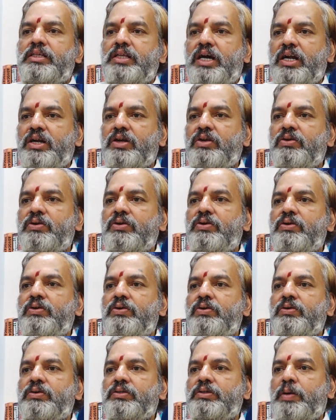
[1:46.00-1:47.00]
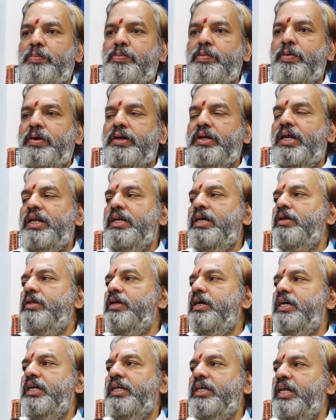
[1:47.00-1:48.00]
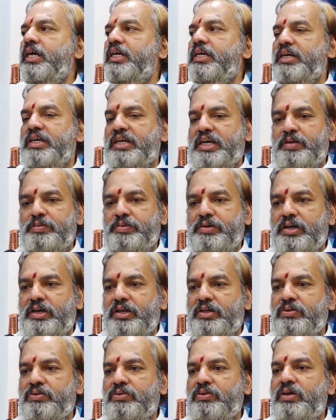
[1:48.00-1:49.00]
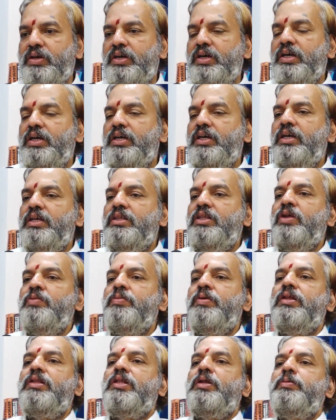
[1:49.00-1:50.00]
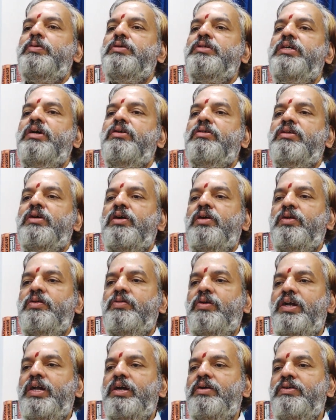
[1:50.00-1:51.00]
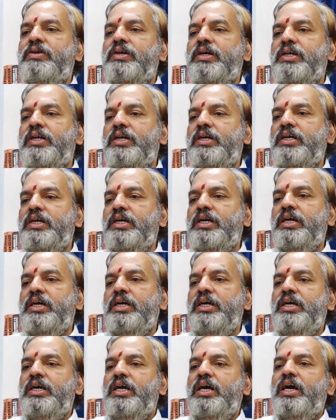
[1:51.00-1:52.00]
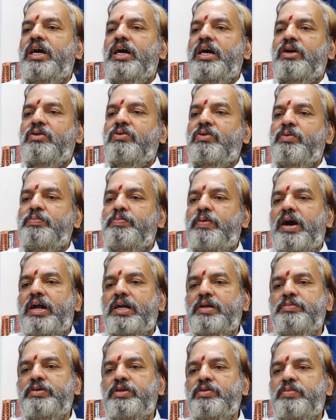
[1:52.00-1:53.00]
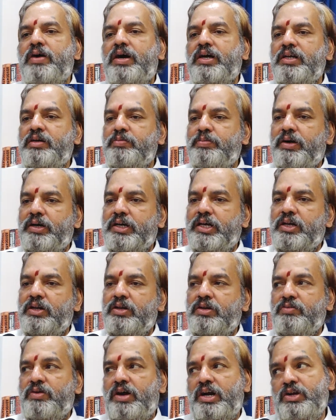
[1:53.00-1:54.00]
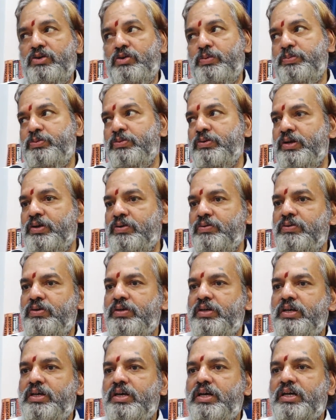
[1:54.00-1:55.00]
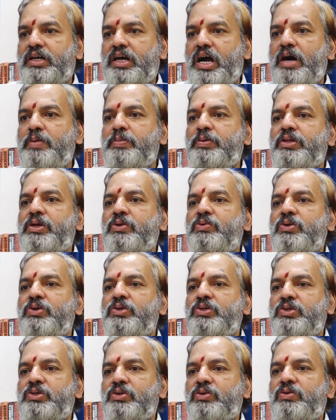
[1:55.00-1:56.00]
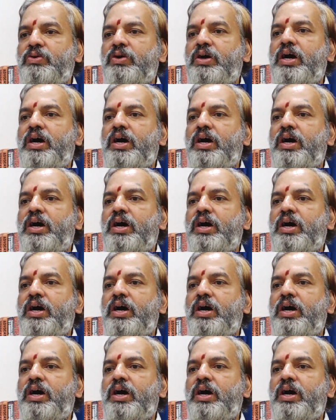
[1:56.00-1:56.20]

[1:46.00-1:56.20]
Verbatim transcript: దాంట్లో తప్పు పట్టడానికి అయితే నాకు నాకేం కనిపించలేదు ఈ తిరుమల తిరుపతి దేవత వాళ్ళు ఏమంటారంటే పాట మీరు బాగానే పాడారు అని వాళ్ళే ఒప్పుకున్నారు కాకపోతే కొంచెం